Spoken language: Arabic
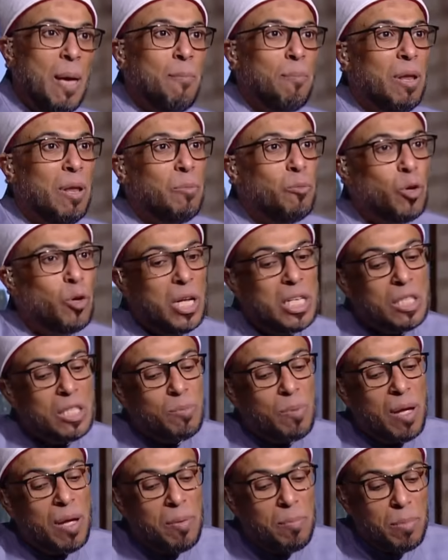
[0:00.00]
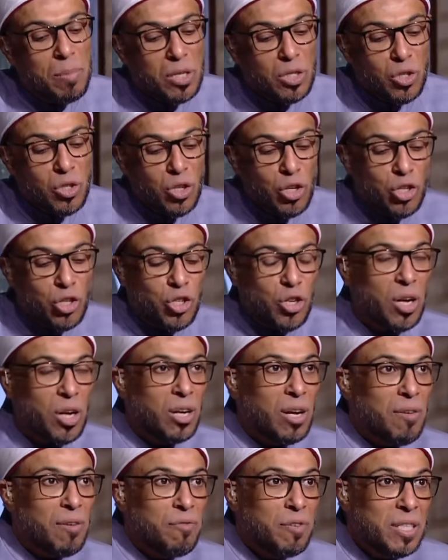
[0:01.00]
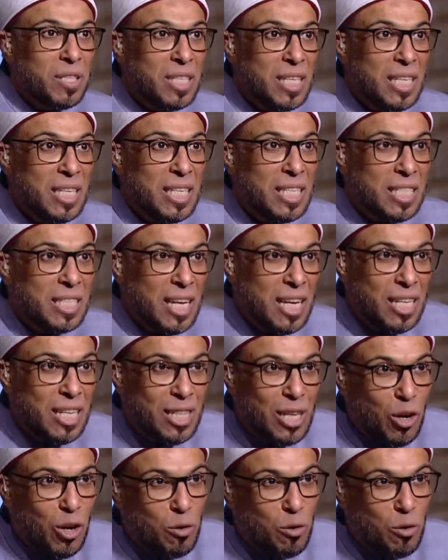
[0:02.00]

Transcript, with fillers: بالمناسبة مصر تشرفت ان سيدنا